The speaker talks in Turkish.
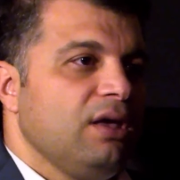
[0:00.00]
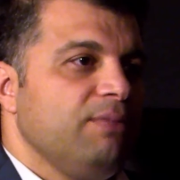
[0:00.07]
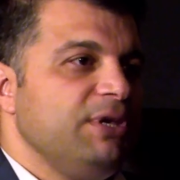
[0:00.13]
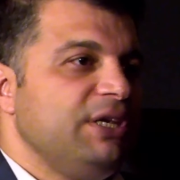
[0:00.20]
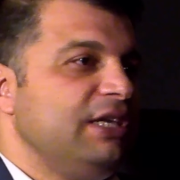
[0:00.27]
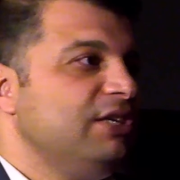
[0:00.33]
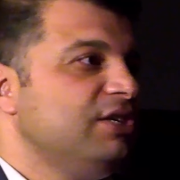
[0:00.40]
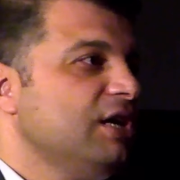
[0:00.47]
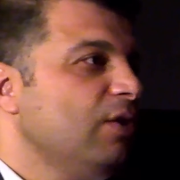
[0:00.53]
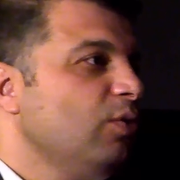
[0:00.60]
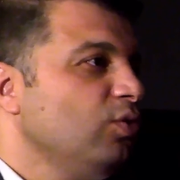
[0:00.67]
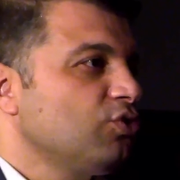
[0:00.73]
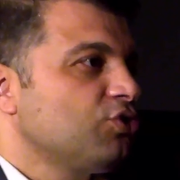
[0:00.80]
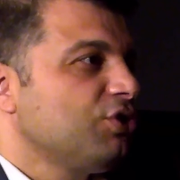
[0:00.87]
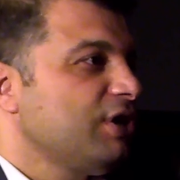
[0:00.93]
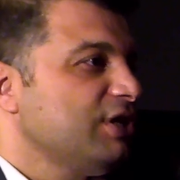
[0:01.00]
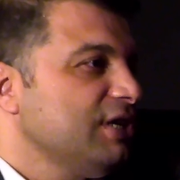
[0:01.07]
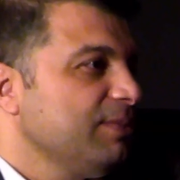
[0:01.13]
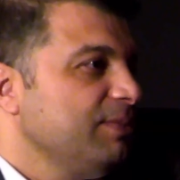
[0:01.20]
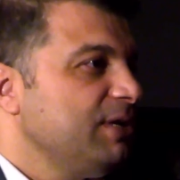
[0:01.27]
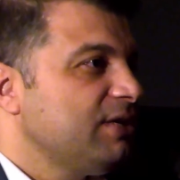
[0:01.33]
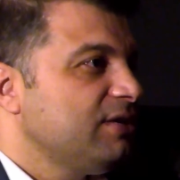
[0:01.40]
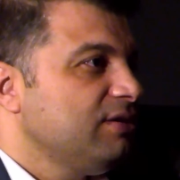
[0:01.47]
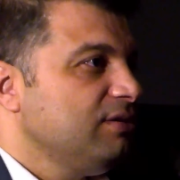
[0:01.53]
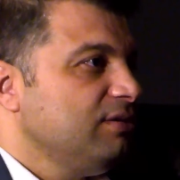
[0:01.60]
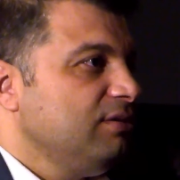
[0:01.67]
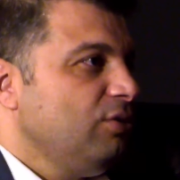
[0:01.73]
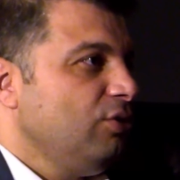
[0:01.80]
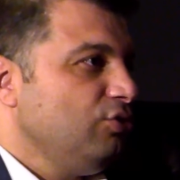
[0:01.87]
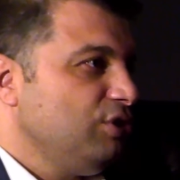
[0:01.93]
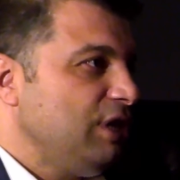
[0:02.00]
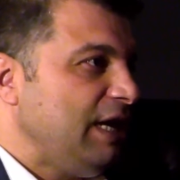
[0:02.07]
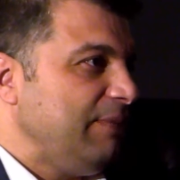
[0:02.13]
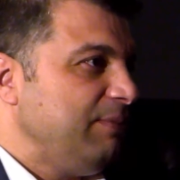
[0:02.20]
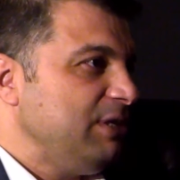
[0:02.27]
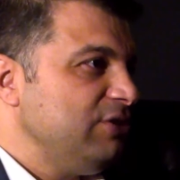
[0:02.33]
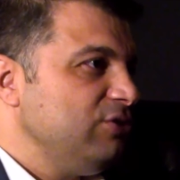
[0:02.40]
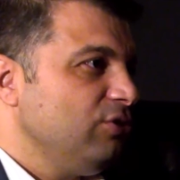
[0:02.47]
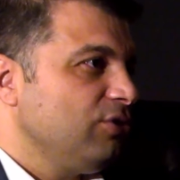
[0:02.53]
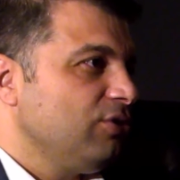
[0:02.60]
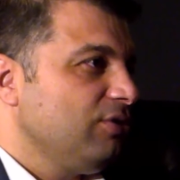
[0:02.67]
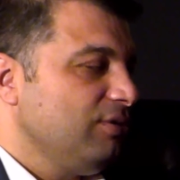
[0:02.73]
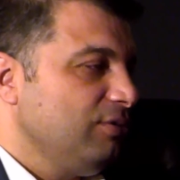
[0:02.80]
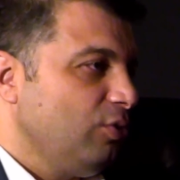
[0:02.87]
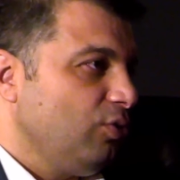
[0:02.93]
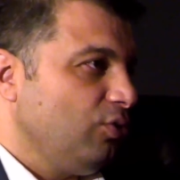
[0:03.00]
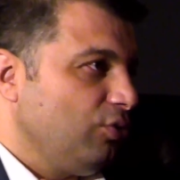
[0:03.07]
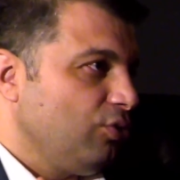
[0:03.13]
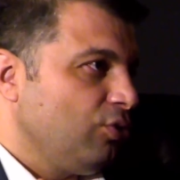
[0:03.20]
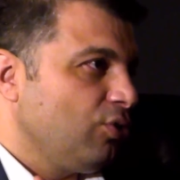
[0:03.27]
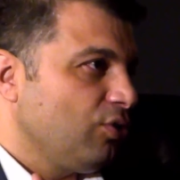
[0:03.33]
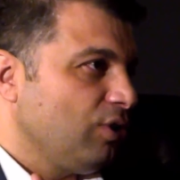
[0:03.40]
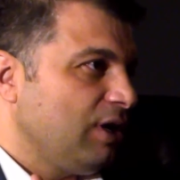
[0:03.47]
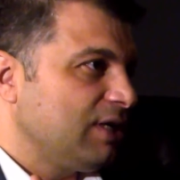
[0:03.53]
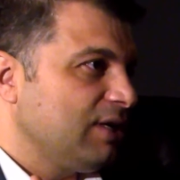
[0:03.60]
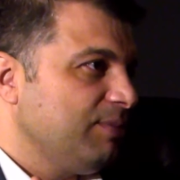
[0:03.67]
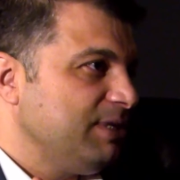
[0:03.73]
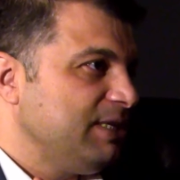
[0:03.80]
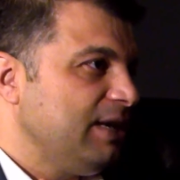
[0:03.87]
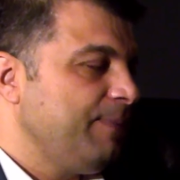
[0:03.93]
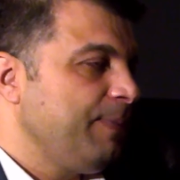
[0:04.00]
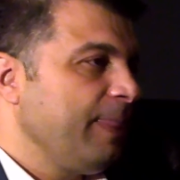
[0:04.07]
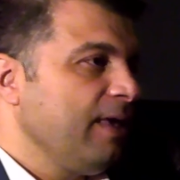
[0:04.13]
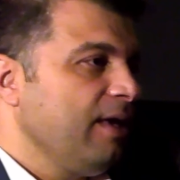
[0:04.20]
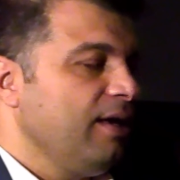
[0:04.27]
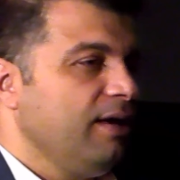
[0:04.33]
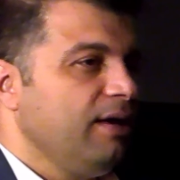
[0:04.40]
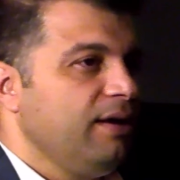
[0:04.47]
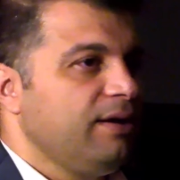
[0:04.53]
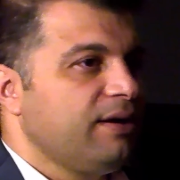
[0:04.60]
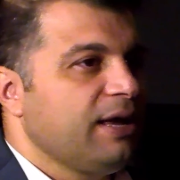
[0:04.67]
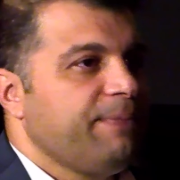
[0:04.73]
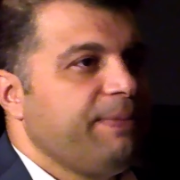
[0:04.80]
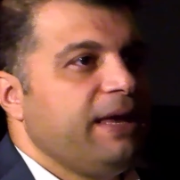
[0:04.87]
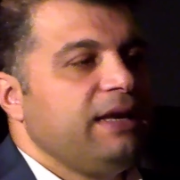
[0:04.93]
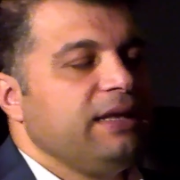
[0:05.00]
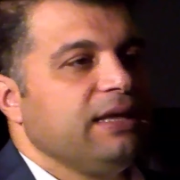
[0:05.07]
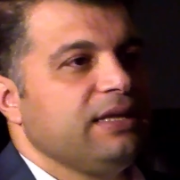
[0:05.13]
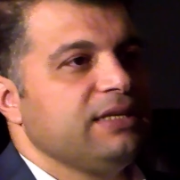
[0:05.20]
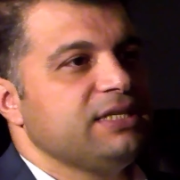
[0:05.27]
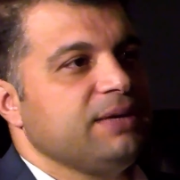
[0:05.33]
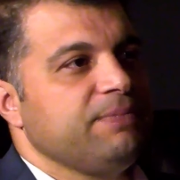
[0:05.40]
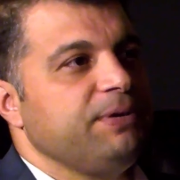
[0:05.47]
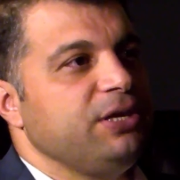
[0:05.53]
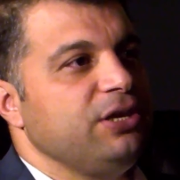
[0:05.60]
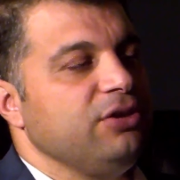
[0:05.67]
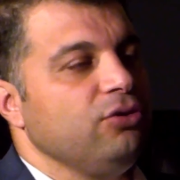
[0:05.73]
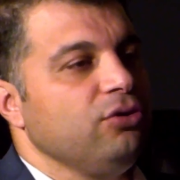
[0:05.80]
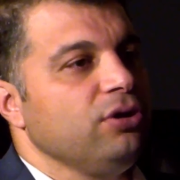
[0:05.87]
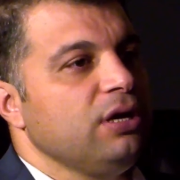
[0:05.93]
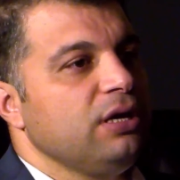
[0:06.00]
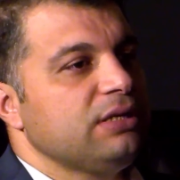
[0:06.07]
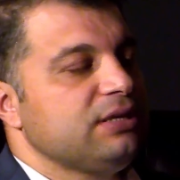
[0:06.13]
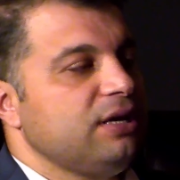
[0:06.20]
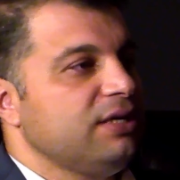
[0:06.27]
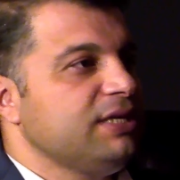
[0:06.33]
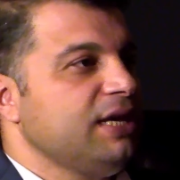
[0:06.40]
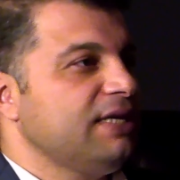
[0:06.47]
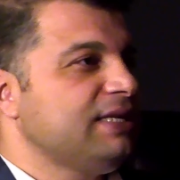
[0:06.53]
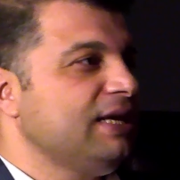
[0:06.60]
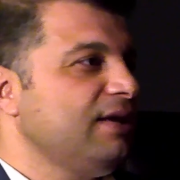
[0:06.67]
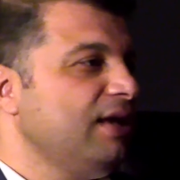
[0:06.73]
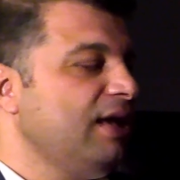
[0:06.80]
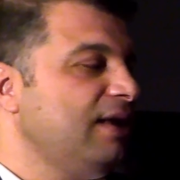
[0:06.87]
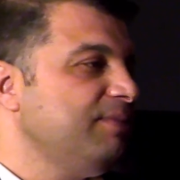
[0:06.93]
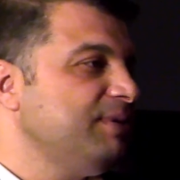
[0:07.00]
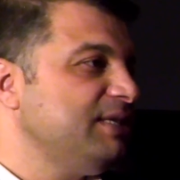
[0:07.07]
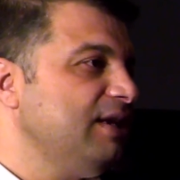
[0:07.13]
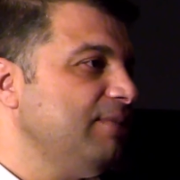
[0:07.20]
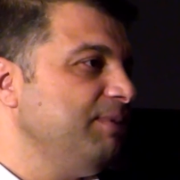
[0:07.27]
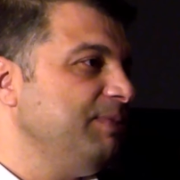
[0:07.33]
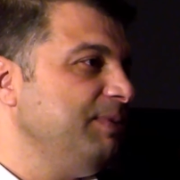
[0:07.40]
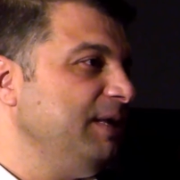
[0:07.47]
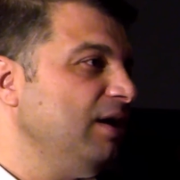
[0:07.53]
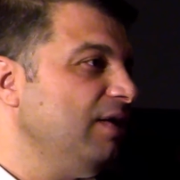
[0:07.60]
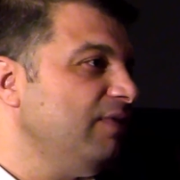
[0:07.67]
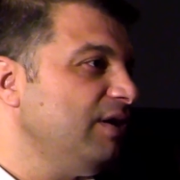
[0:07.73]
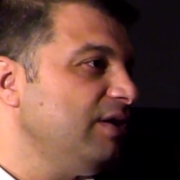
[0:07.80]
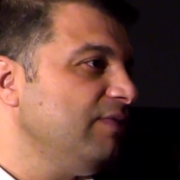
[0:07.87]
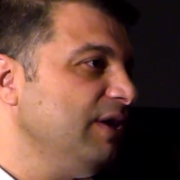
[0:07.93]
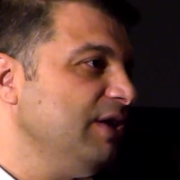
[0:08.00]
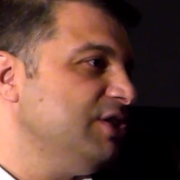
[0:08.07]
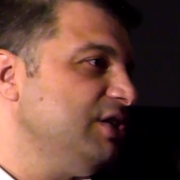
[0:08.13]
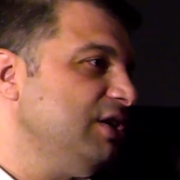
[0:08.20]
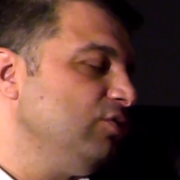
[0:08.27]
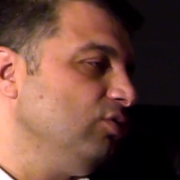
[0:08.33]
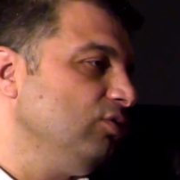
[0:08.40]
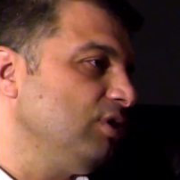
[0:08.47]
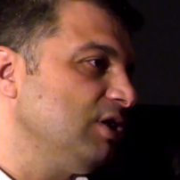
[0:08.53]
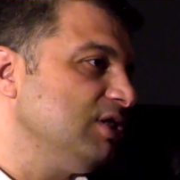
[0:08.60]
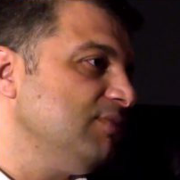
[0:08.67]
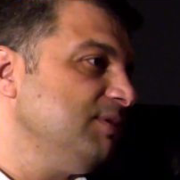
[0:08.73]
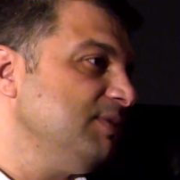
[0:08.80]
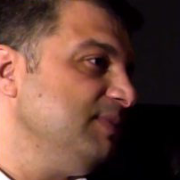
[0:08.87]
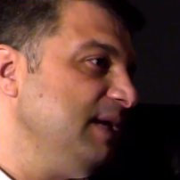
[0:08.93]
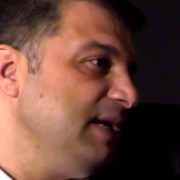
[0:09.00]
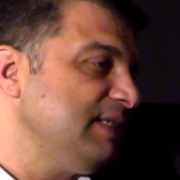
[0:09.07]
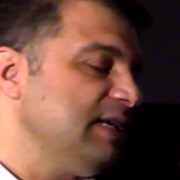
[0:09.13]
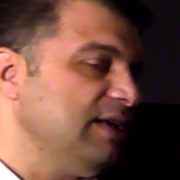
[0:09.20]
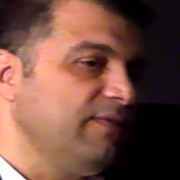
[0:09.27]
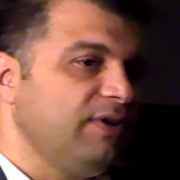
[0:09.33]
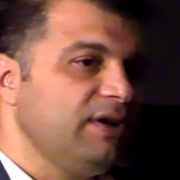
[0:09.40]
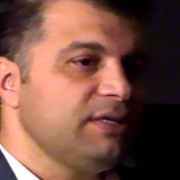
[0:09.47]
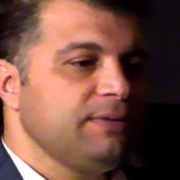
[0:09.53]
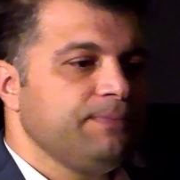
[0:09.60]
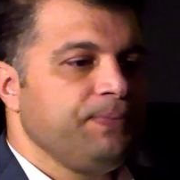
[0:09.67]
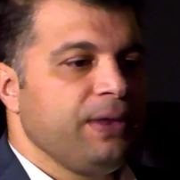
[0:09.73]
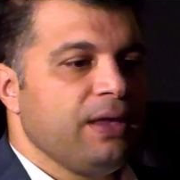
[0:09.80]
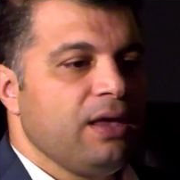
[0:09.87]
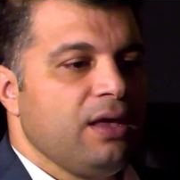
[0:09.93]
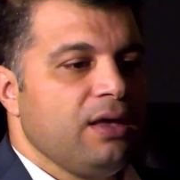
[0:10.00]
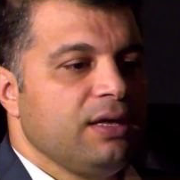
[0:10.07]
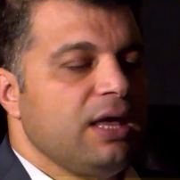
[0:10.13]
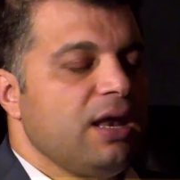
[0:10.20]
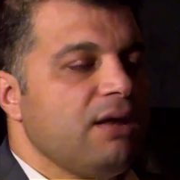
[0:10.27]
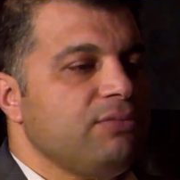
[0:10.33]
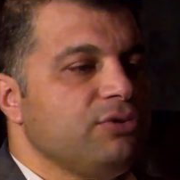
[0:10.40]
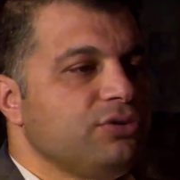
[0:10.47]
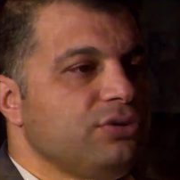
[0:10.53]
e, bir hikaye oluşturacak bir önderimiz yok. O konularda bize rehberlik edecek biri yok. Sadece eser, elimizde bir bina var ve içine dolduracağımız bir eser var. Genel